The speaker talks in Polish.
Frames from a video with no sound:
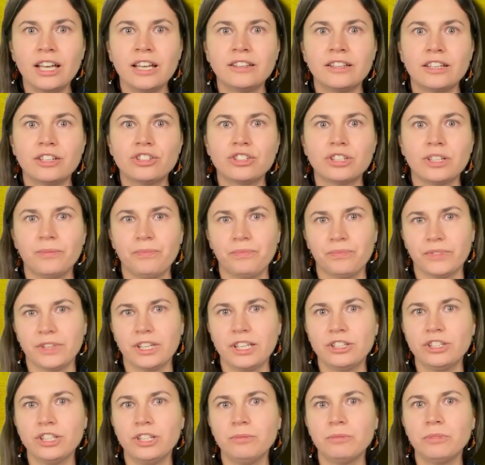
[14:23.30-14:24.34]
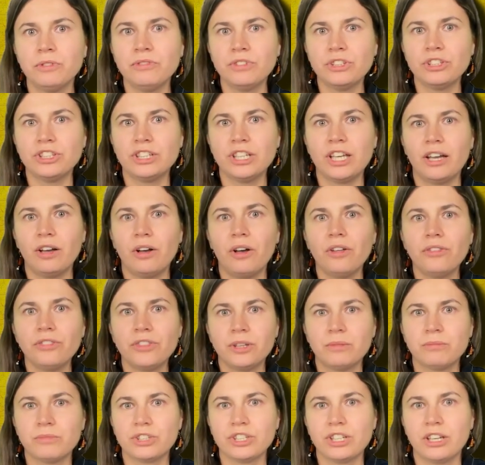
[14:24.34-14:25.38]
Też jeśli mówi się o
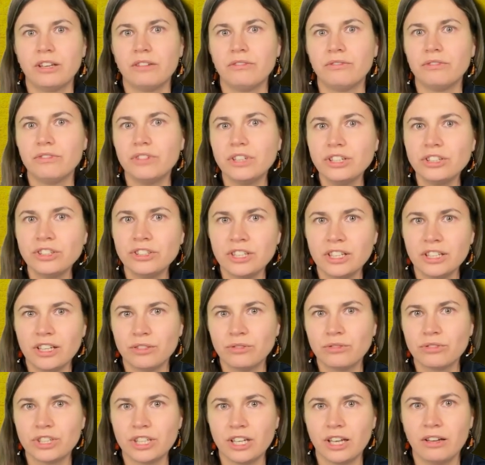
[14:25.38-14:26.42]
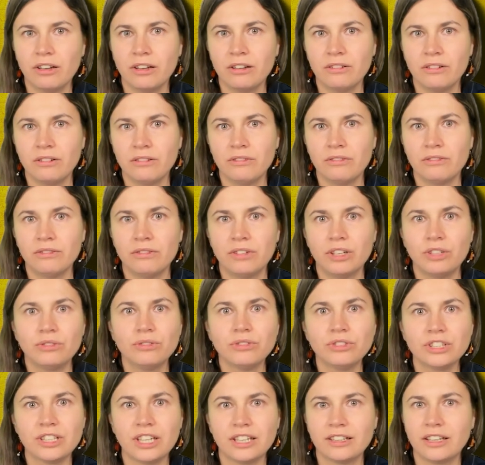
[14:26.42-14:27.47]
tym, że wyjście Janusza
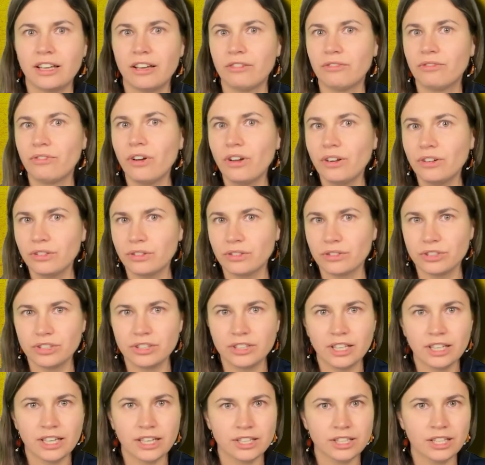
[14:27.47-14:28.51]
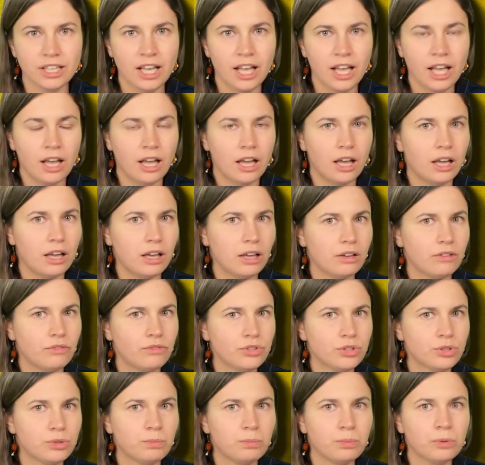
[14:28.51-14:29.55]
Walusia na wolność teraz e,
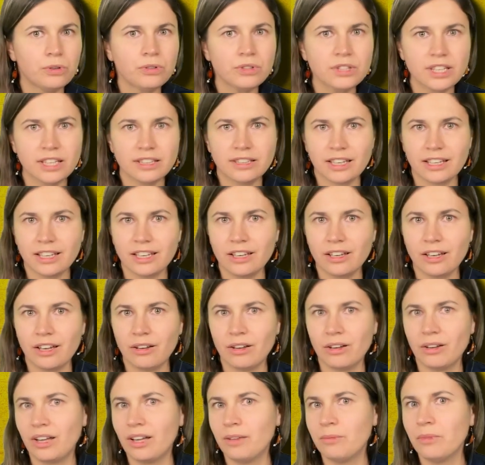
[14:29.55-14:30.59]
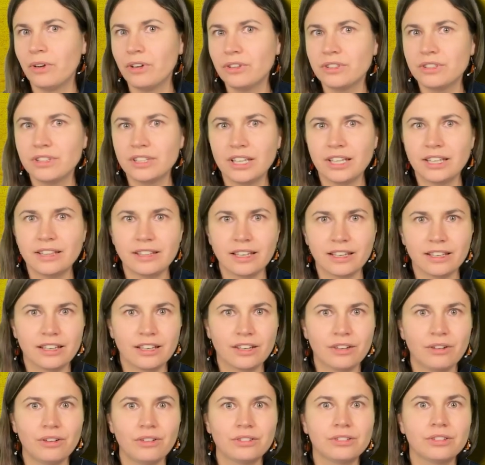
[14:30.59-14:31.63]
wzbudza takie emocje i
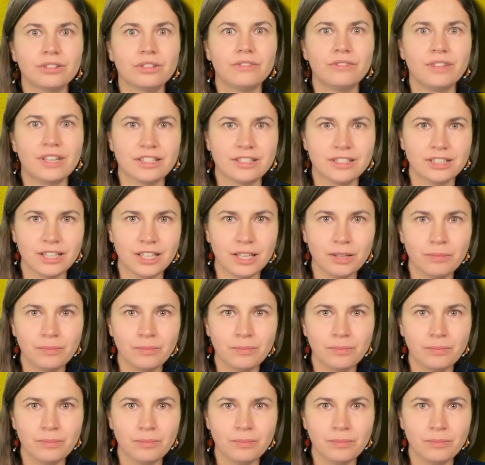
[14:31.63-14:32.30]
takie kontrowersje,